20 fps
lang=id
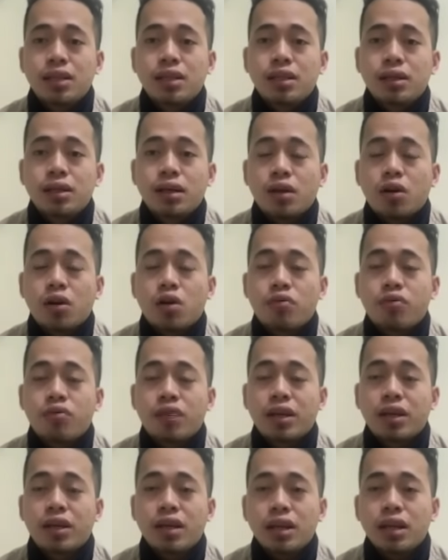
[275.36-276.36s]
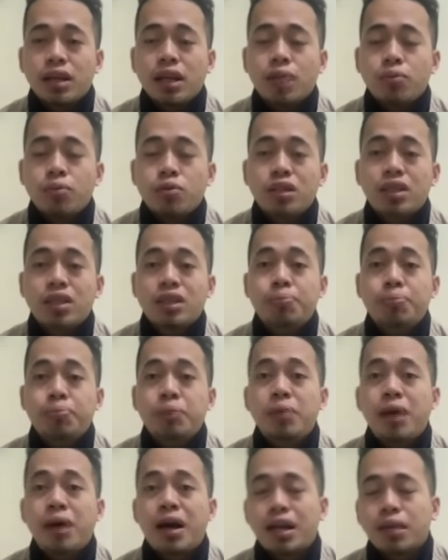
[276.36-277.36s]
uh, konflik ini namun di
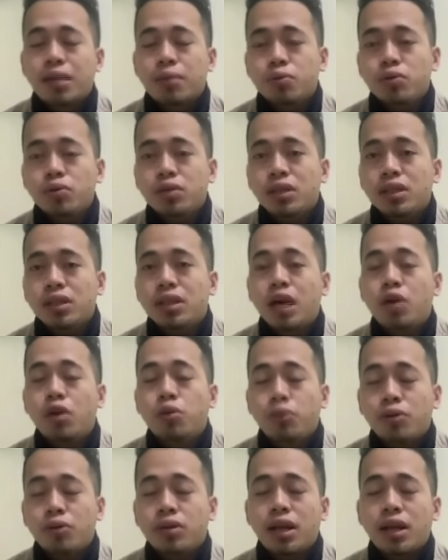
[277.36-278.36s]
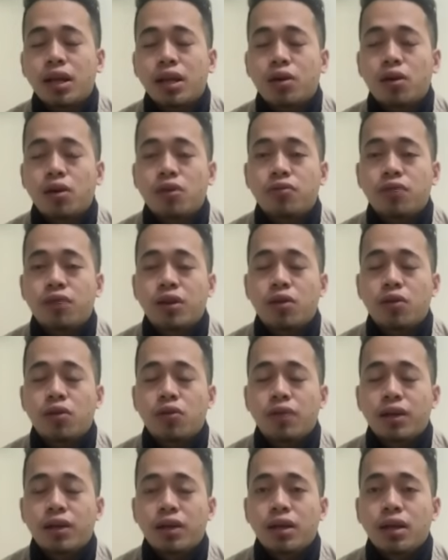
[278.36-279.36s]
tepi barat pun tidak luput dari
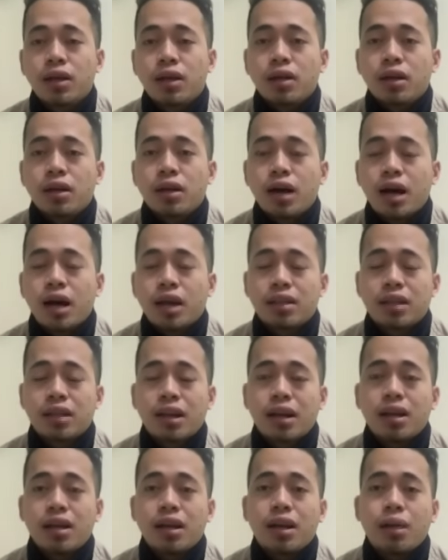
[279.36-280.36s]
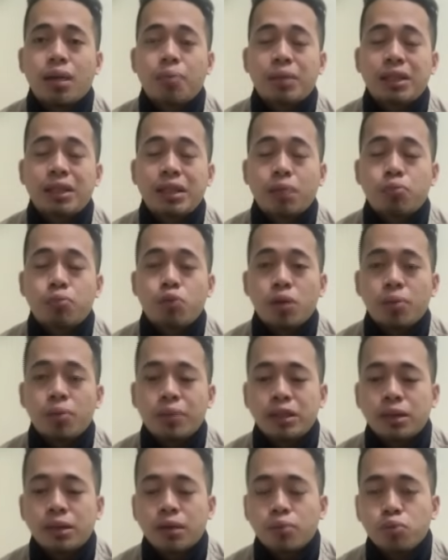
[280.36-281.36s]
konflik-konflik uh, antara lain adalah
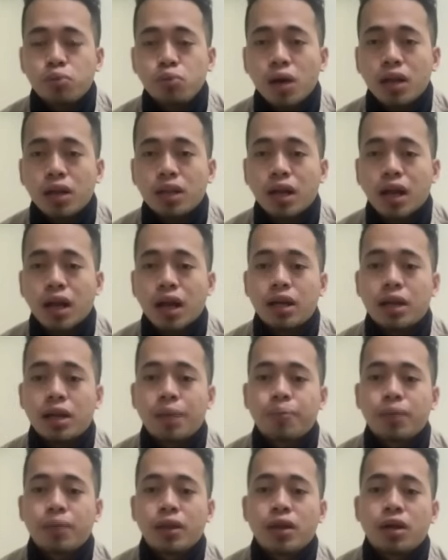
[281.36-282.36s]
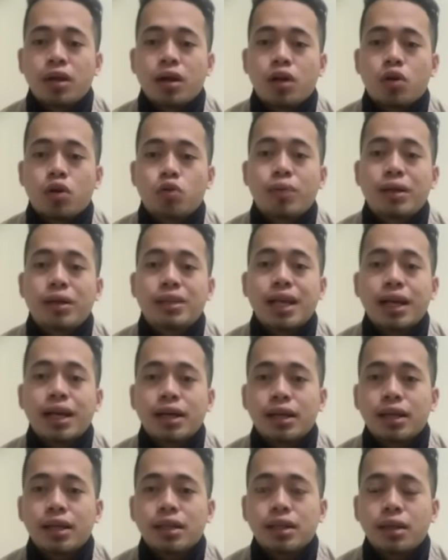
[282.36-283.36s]
penyerbuan-penyerbuan terhadap uh, rumah
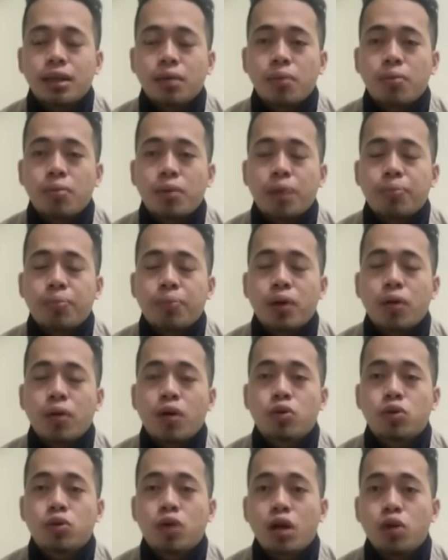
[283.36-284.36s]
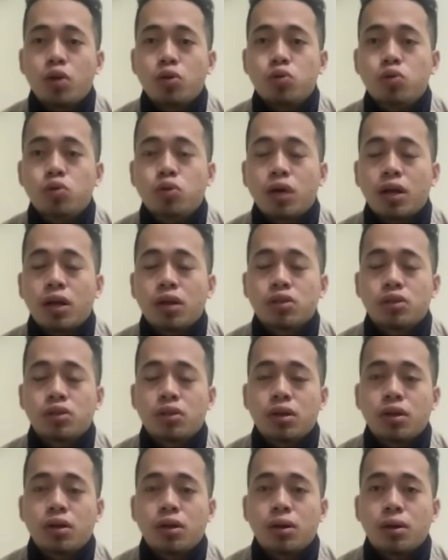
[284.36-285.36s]
sakit yang beberapa waktu lalu juga
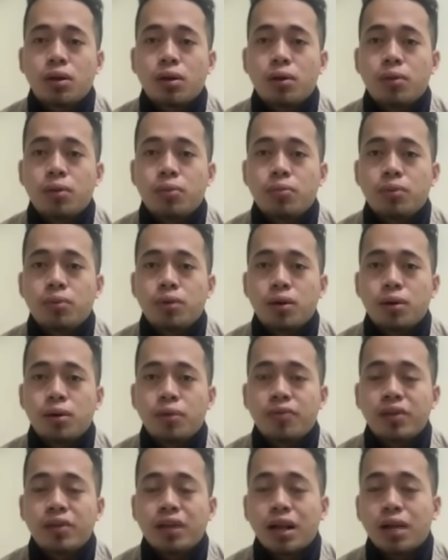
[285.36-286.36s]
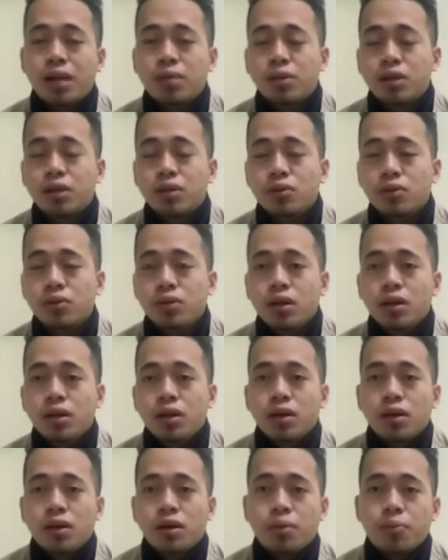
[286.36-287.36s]
uh, uh, viral begitu
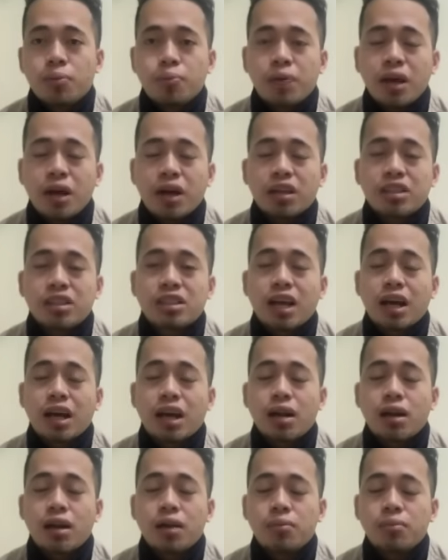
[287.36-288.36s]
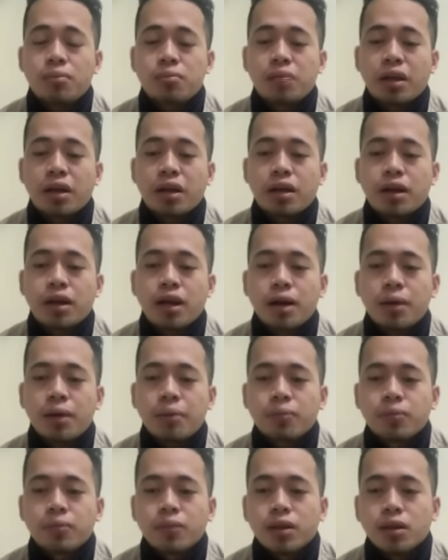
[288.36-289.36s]
uh, pihak Israel
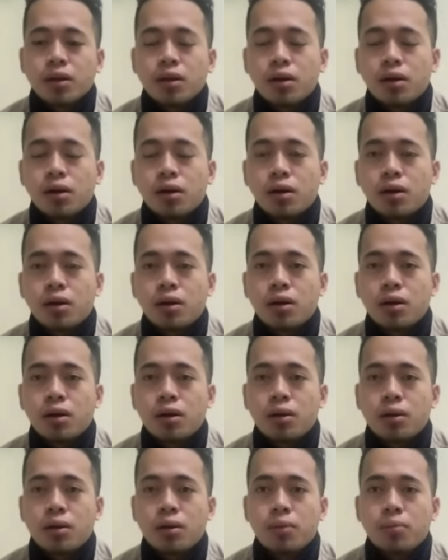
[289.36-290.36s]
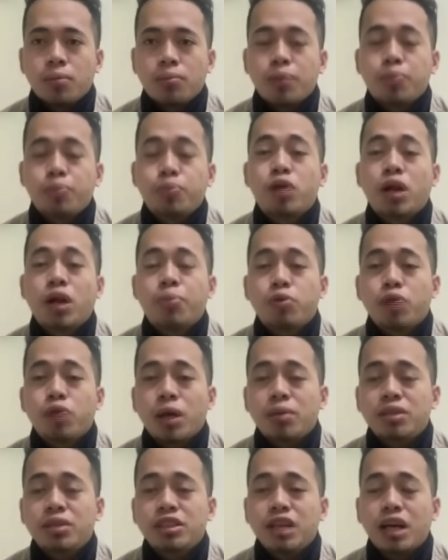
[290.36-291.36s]
mereka uh,
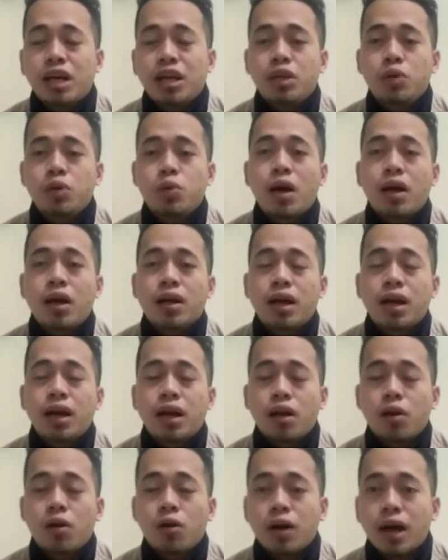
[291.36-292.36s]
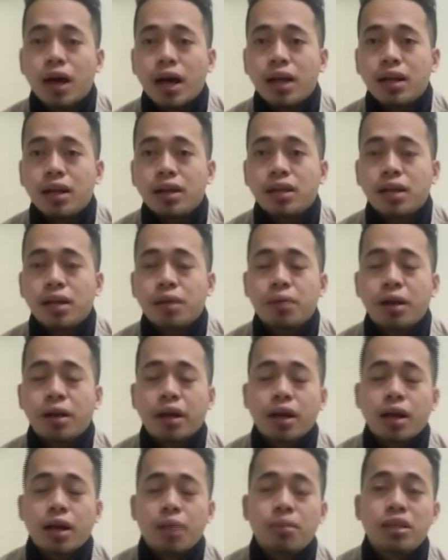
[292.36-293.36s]
berpura-pura menjadi warga lokal dan
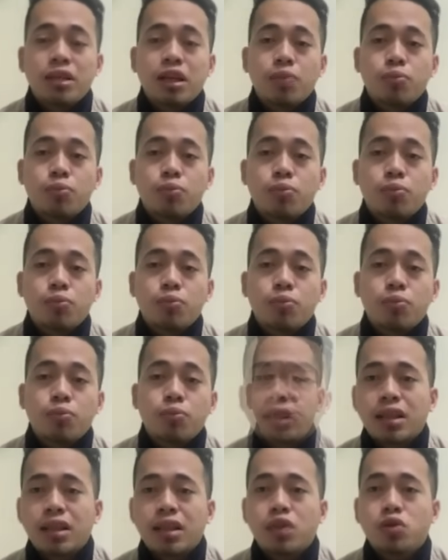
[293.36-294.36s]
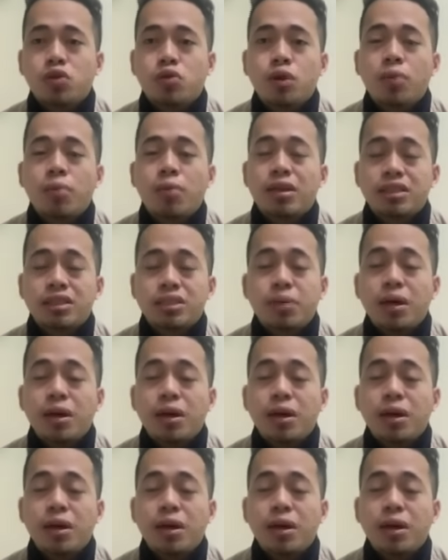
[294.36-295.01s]
mereka menyerbu rumah sakit dan juga masih